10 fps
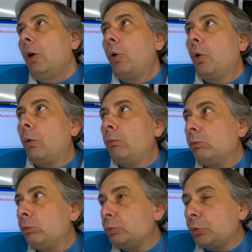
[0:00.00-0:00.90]

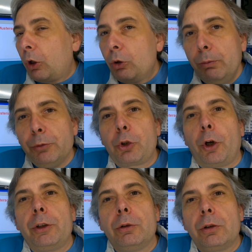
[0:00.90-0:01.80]
ähm, ja,
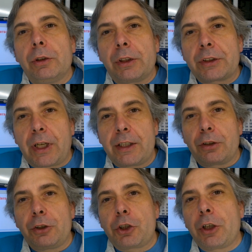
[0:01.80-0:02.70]
Umdeutung des
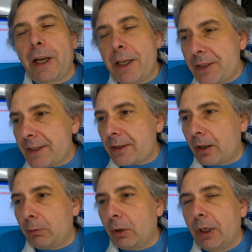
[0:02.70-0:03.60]
kaiserlichen Rechts,
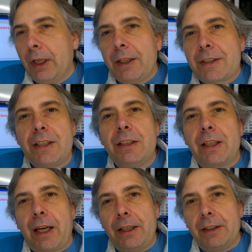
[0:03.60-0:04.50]
aber sind
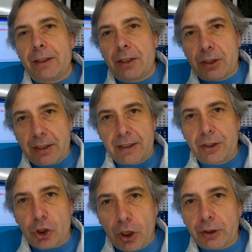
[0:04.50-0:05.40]
keine
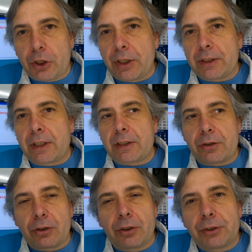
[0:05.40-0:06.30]
staatlichen Gesetze,
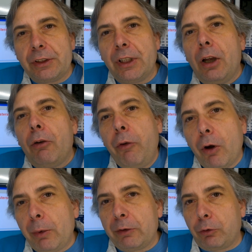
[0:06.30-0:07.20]
sondern sind
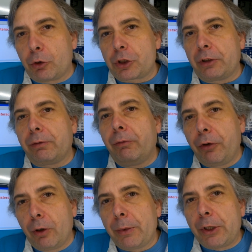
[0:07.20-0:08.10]
Firmenvorschriften,
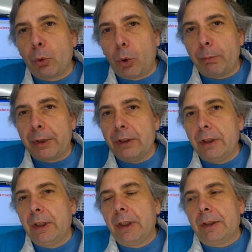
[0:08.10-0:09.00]
Firmennormen,
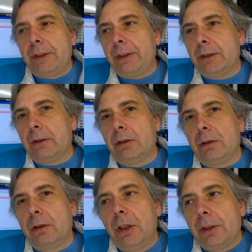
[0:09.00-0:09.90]
die
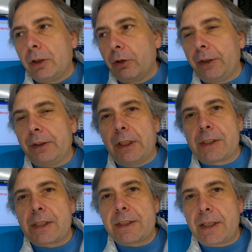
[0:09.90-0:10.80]
äh, den Leuten
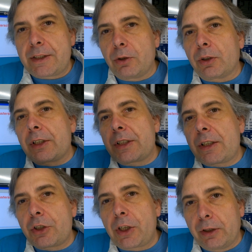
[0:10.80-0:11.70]
als Gesetze oder
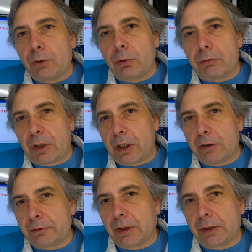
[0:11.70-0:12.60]
gesetzliche Änderungen
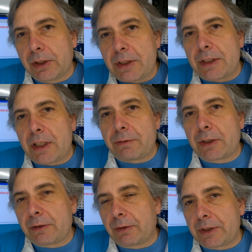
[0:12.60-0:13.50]
verkauft werden. Das ist das,
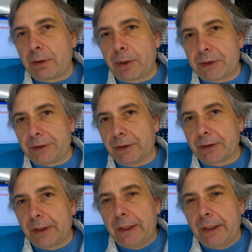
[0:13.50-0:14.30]
was, was hier passiert.